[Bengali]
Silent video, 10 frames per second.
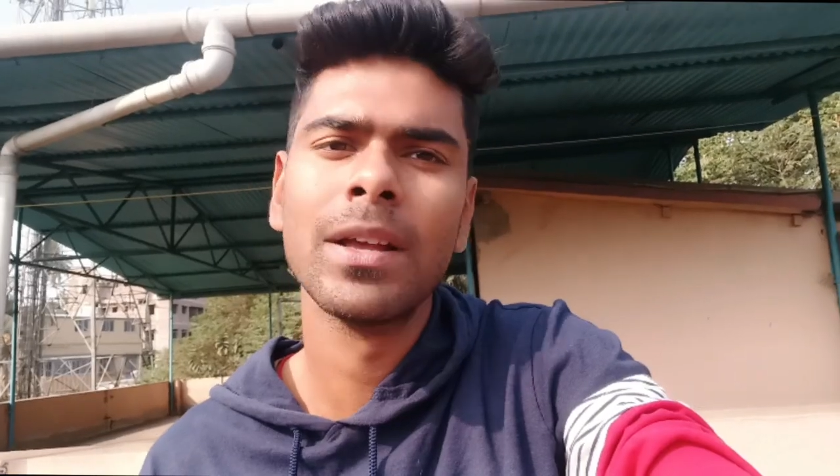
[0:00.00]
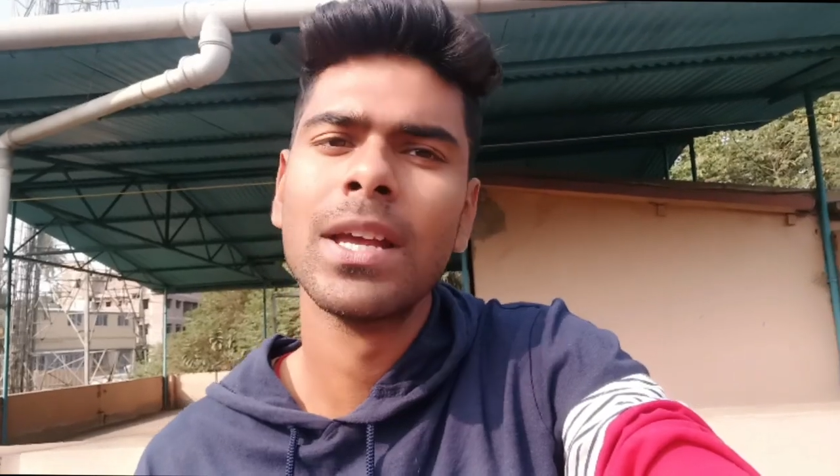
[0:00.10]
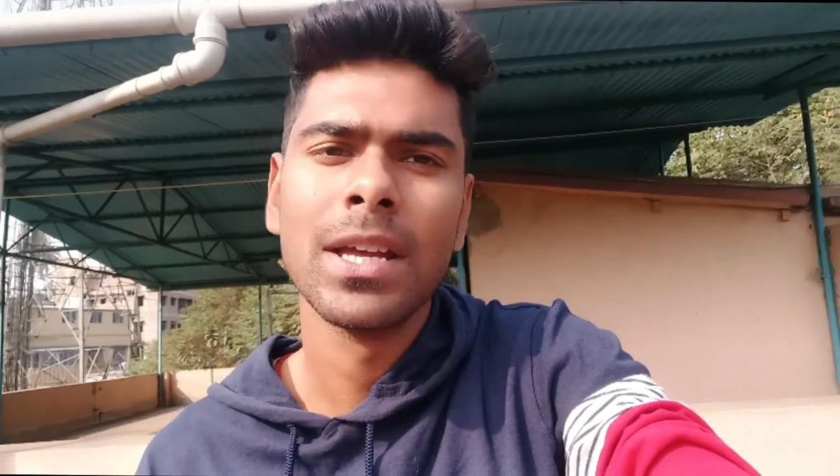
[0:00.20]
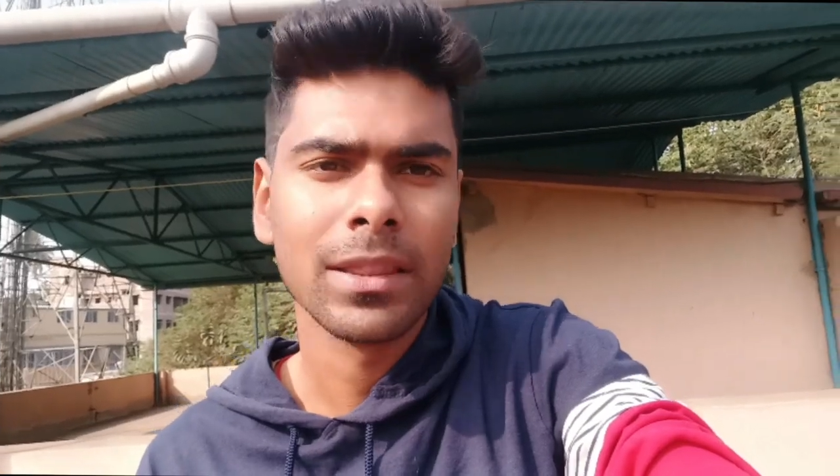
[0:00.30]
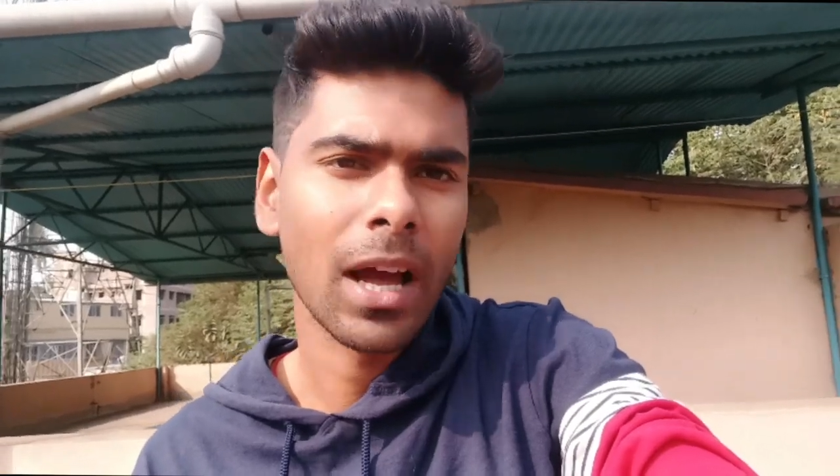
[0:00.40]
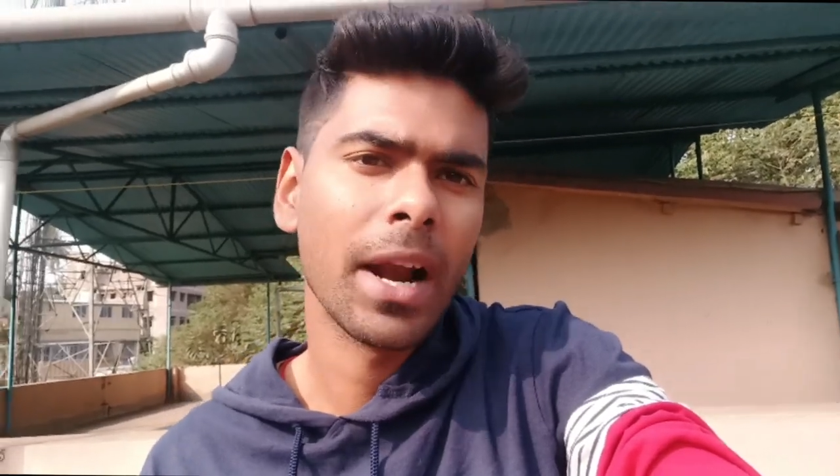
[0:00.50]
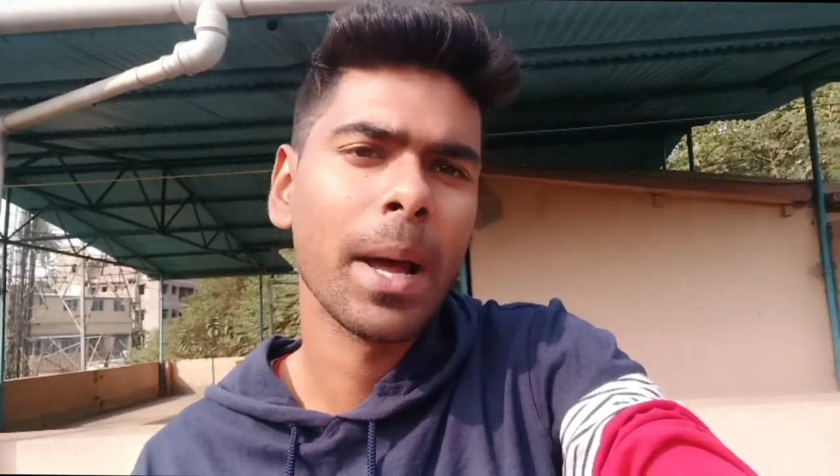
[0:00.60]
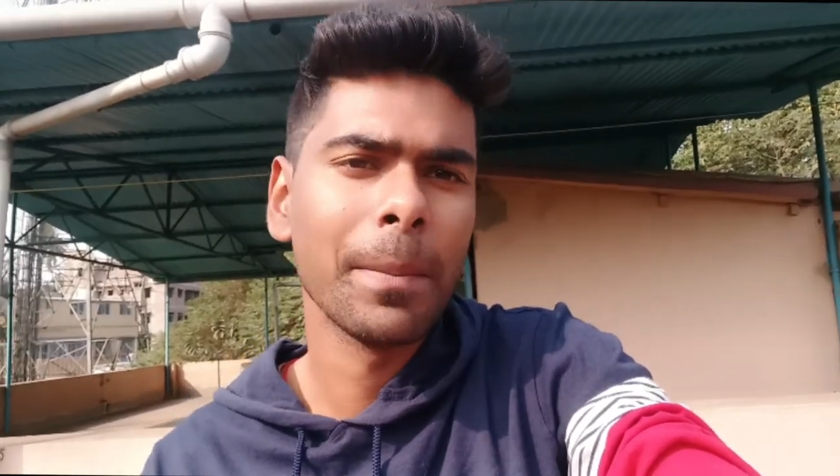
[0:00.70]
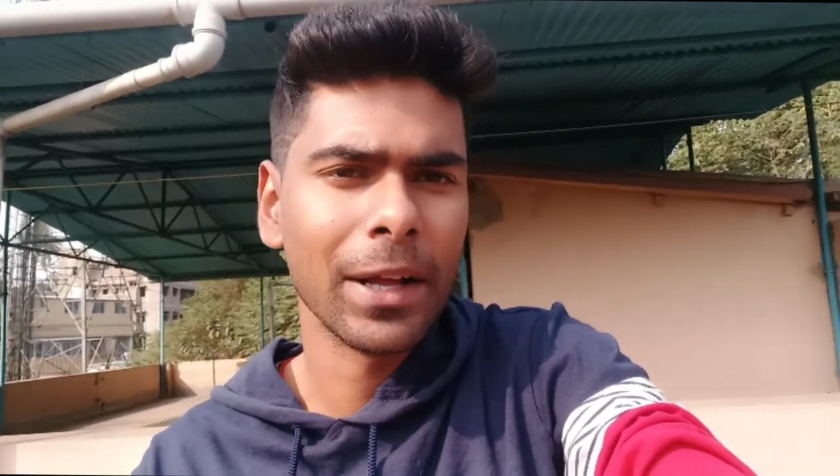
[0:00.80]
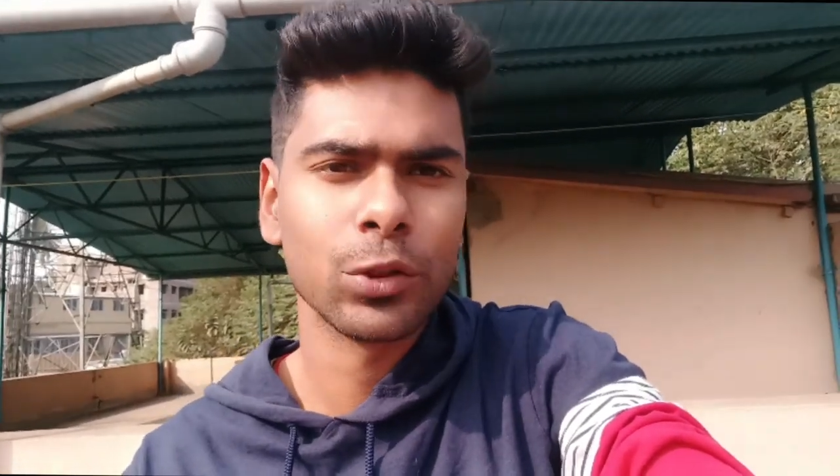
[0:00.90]
তারা
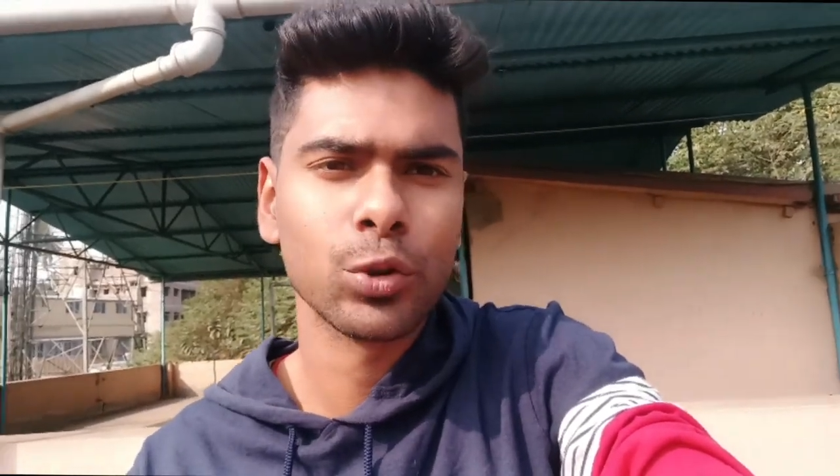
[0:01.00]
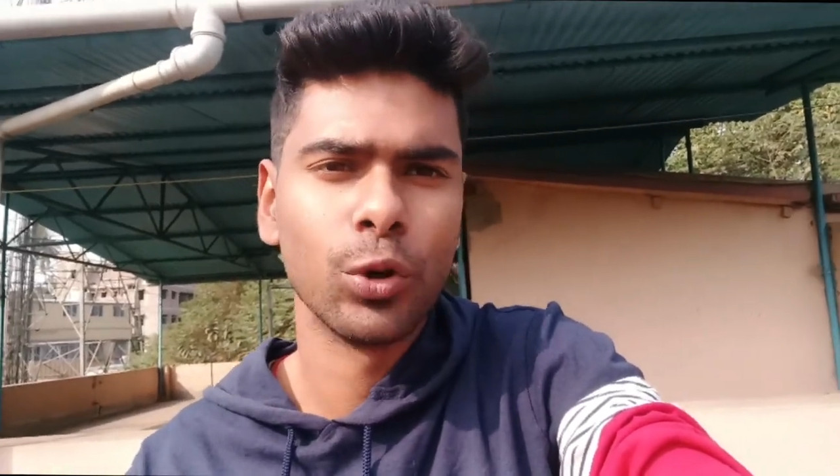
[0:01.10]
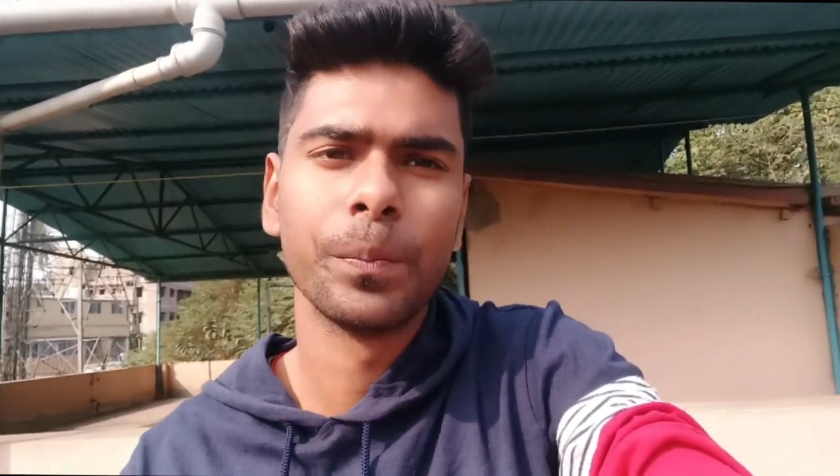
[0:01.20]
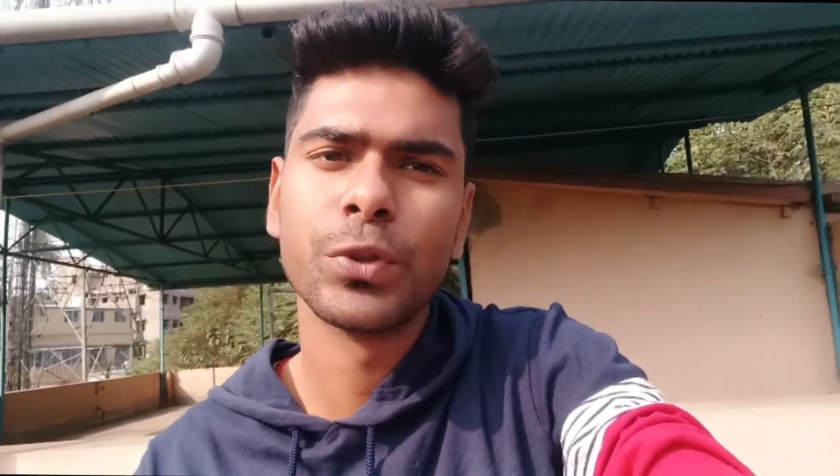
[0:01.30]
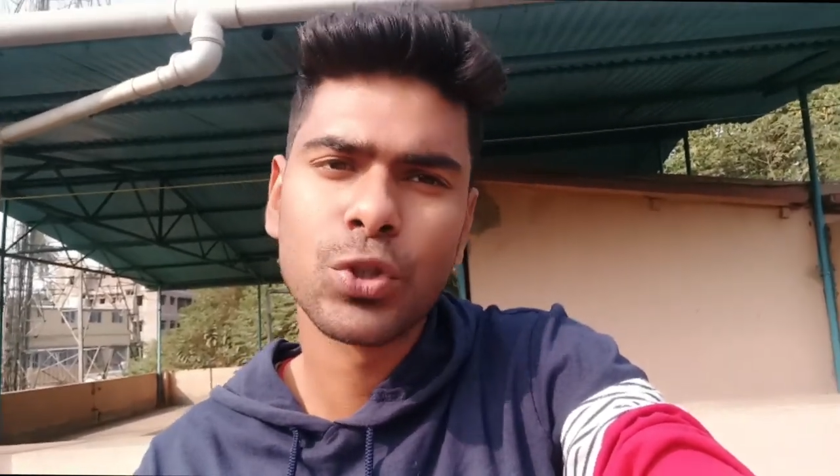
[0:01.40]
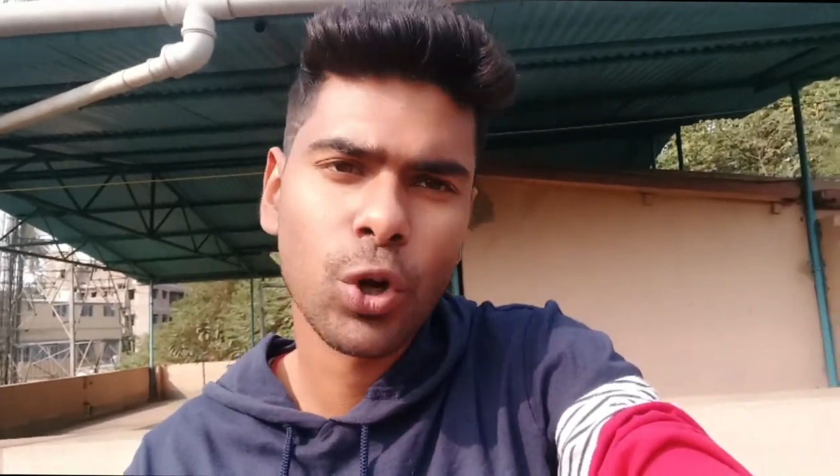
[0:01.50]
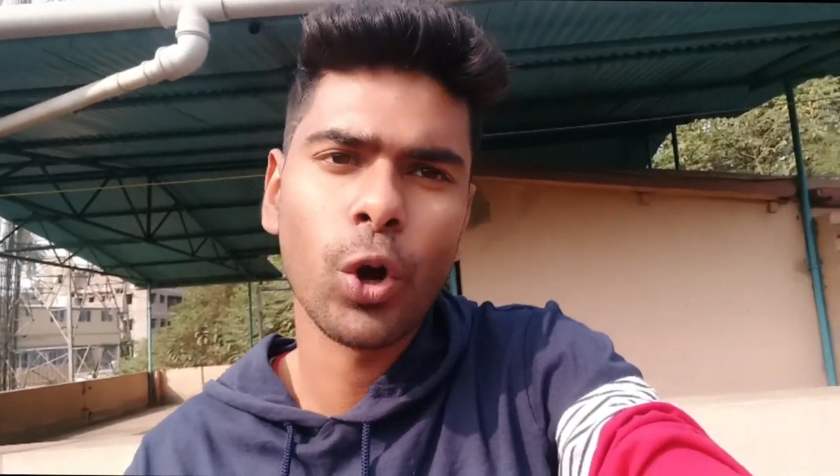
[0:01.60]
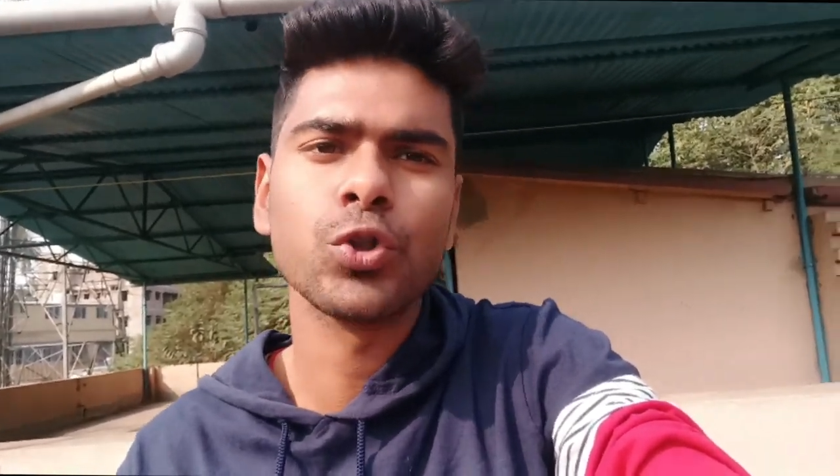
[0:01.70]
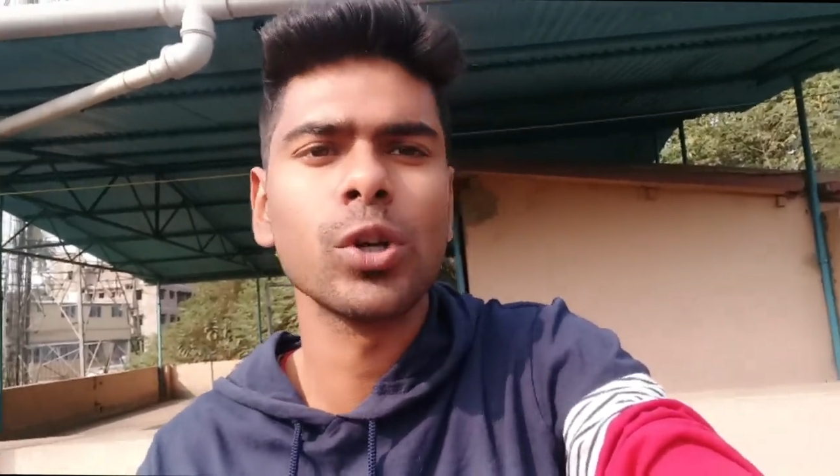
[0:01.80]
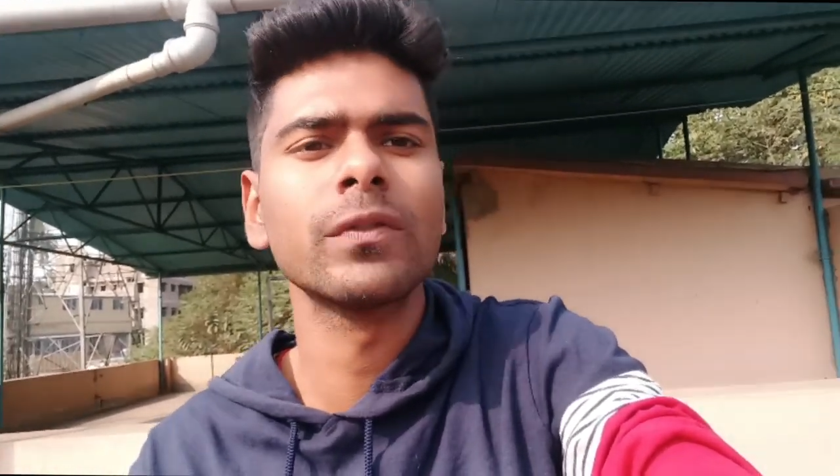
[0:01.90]
মাত্র ছজন
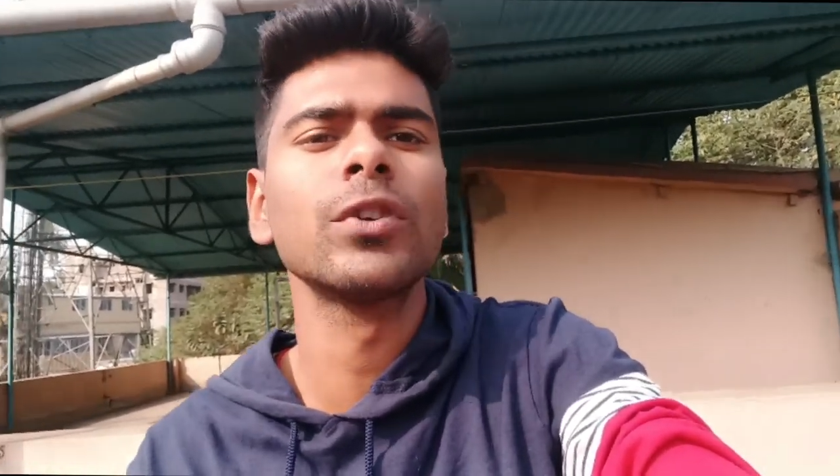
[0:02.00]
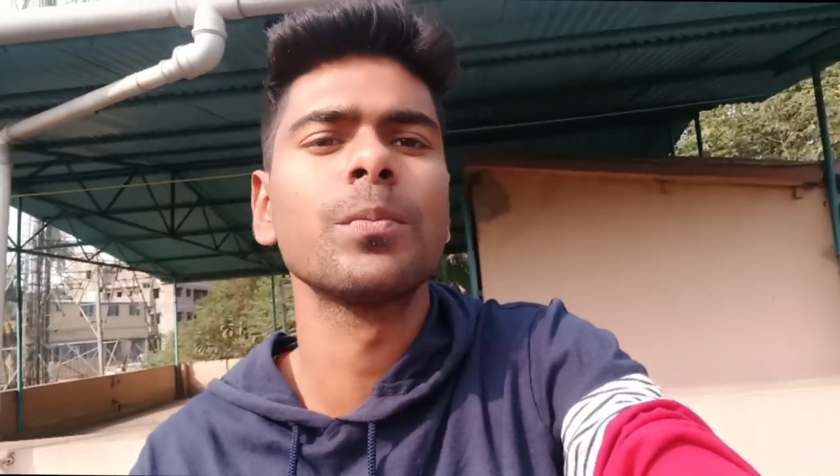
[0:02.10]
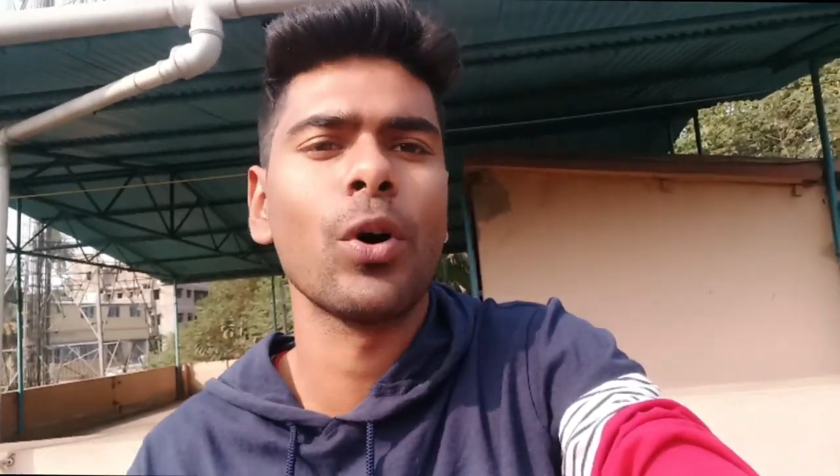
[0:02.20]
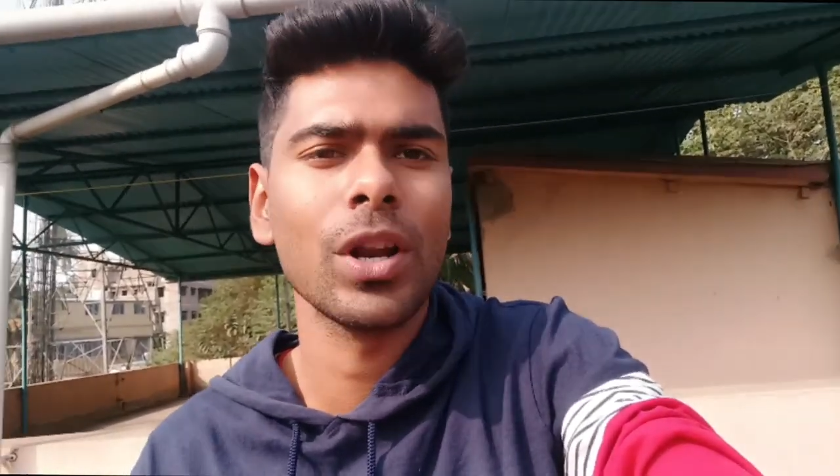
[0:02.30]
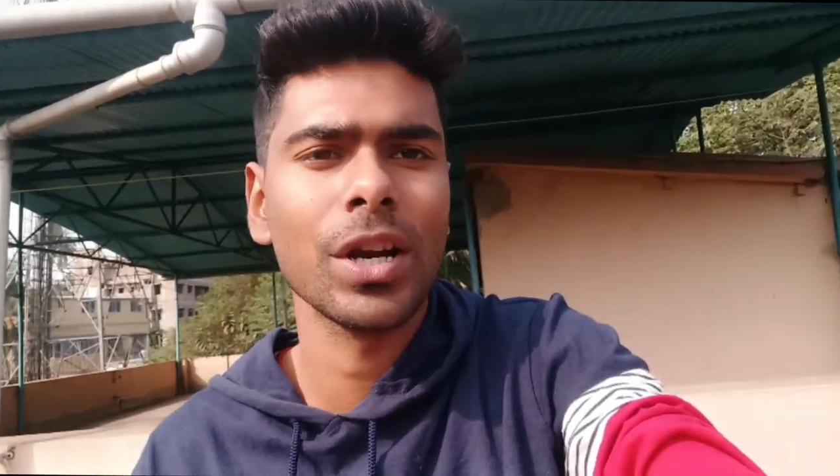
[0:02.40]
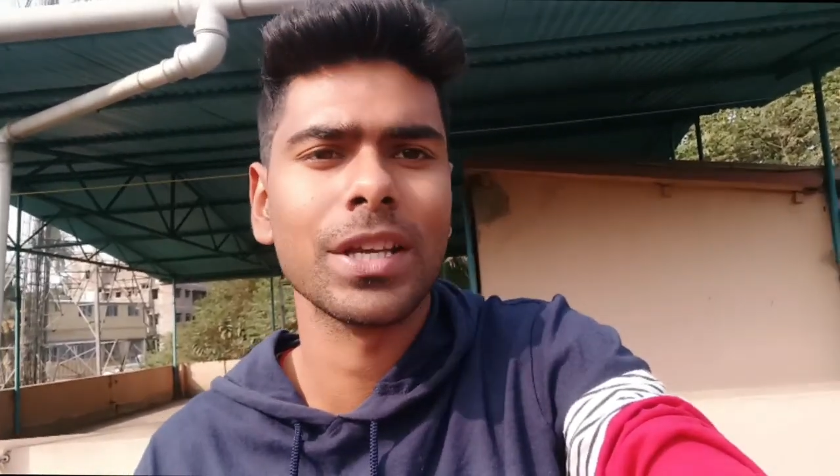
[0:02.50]
ফুটবলারকে